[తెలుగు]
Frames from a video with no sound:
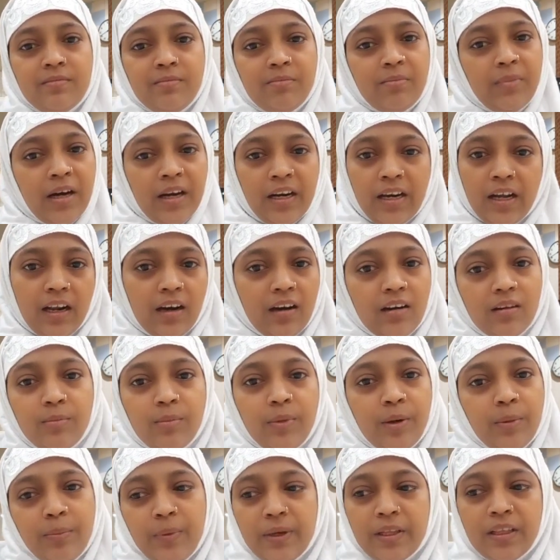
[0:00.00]
మా నాన్నను
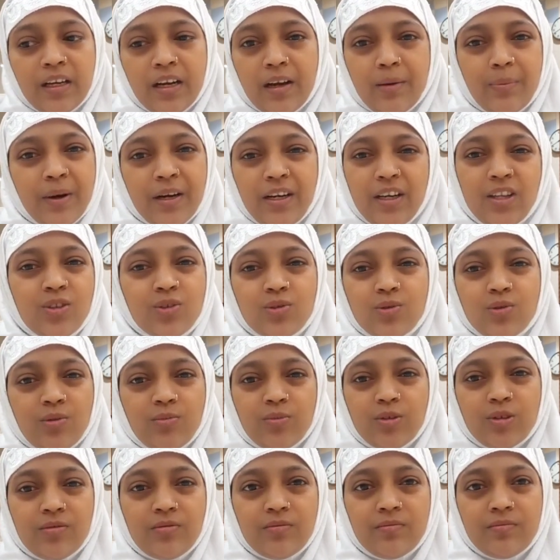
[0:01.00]
మేము పెద్దగా
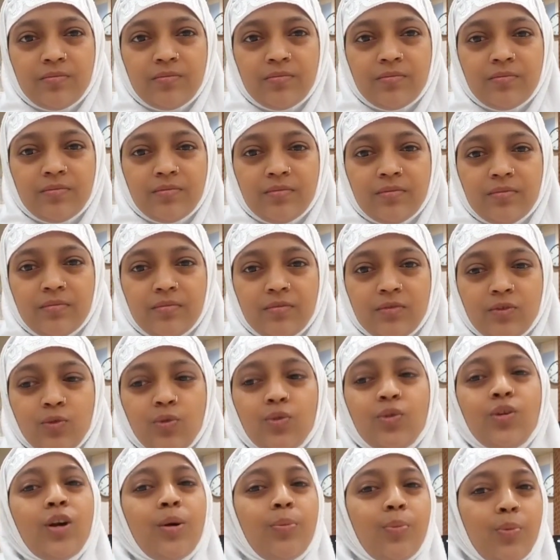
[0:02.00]
పట్టించుకోము
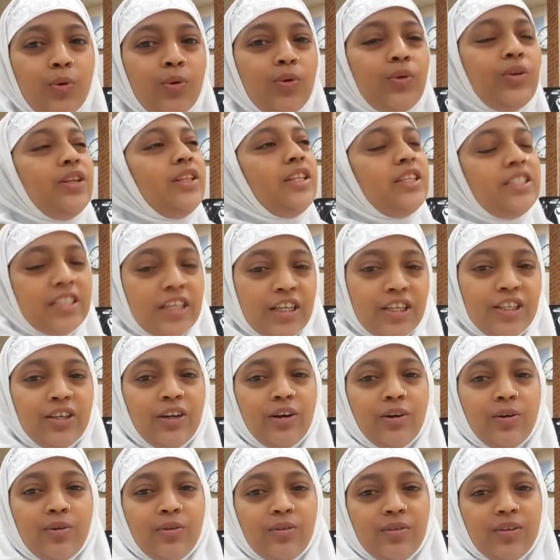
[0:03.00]
ఉన్నప్పుడు ఇది
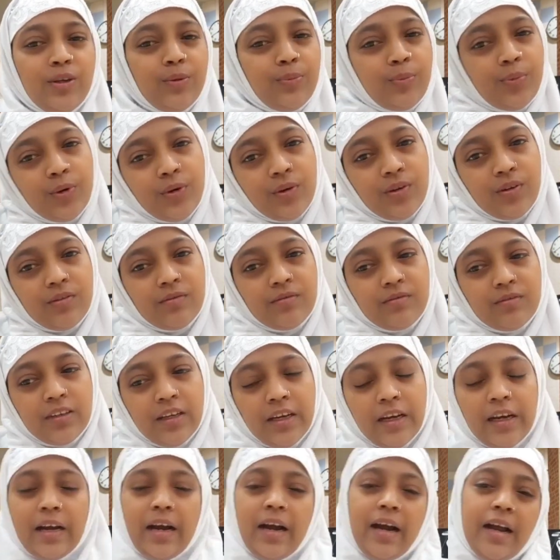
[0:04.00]
చేసినావు ఇప్పుడు
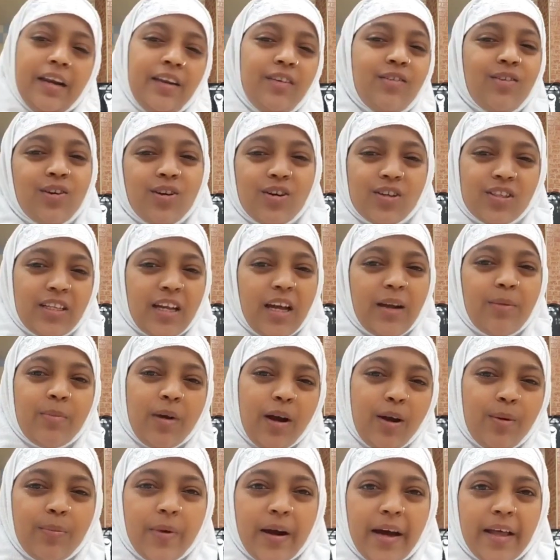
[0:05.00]
అని ఒక్కొక్కసారి
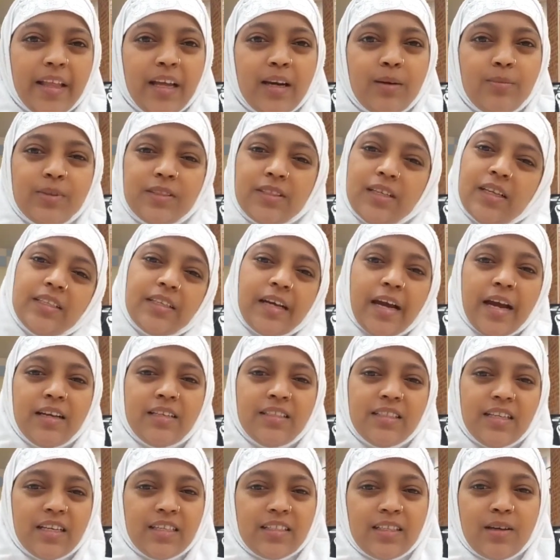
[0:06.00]
మాకు బాధ అనిపిస్తే
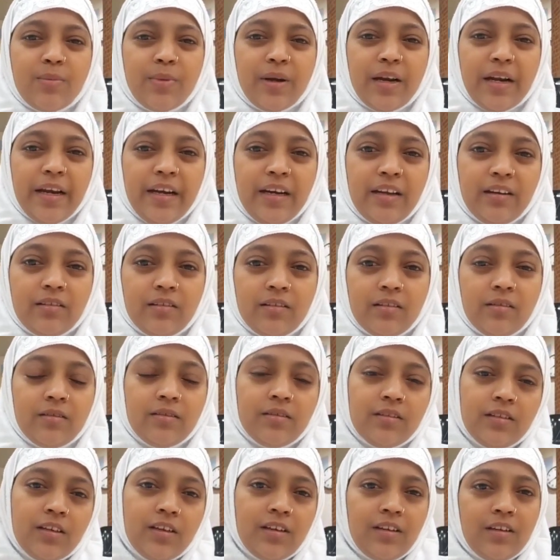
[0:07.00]
సాయం చేస్తాం మా నాయనకు
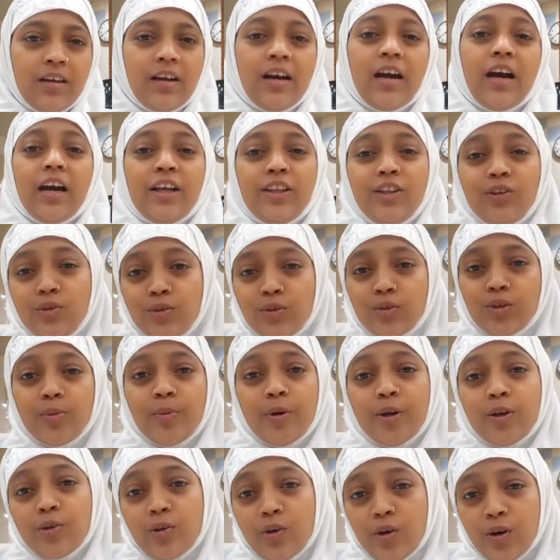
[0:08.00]
అది
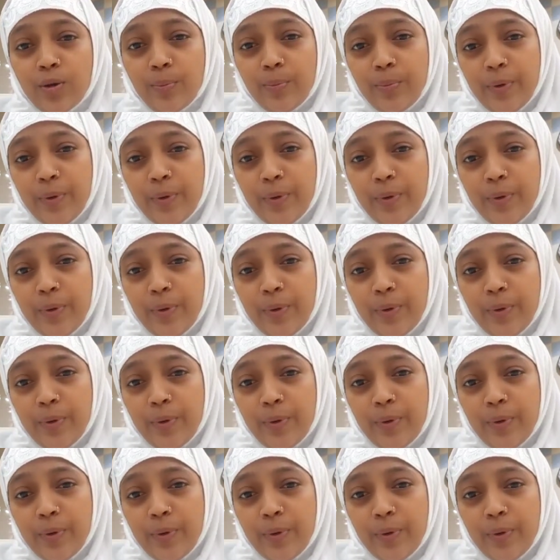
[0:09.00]
గుర్తుపెట్టుకోవాలి